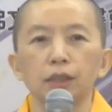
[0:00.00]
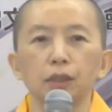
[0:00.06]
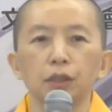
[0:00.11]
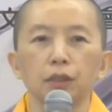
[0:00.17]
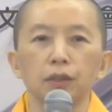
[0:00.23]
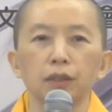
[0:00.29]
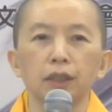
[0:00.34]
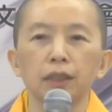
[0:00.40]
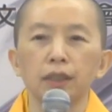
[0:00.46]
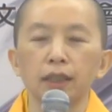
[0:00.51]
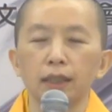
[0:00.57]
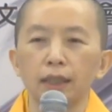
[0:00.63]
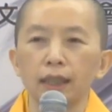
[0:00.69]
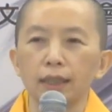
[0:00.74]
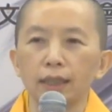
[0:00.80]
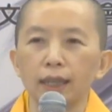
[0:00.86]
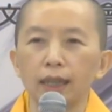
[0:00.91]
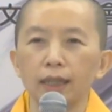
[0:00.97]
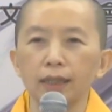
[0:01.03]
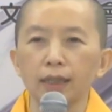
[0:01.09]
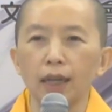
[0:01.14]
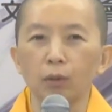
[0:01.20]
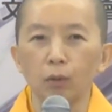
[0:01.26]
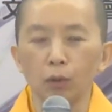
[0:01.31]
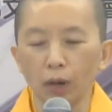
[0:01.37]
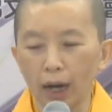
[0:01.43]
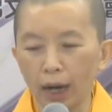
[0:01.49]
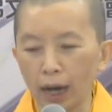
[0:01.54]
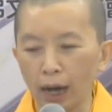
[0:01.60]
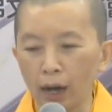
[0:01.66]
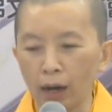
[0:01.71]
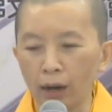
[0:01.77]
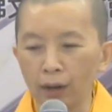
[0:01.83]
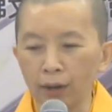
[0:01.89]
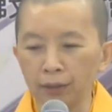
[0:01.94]
师兄、师姐，大家下午
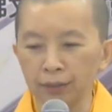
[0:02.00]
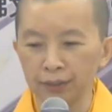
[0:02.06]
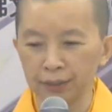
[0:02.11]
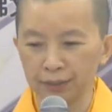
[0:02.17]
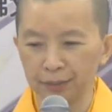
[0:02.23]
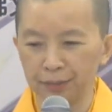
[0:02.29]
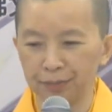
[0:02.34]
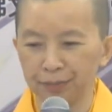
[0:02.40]
好。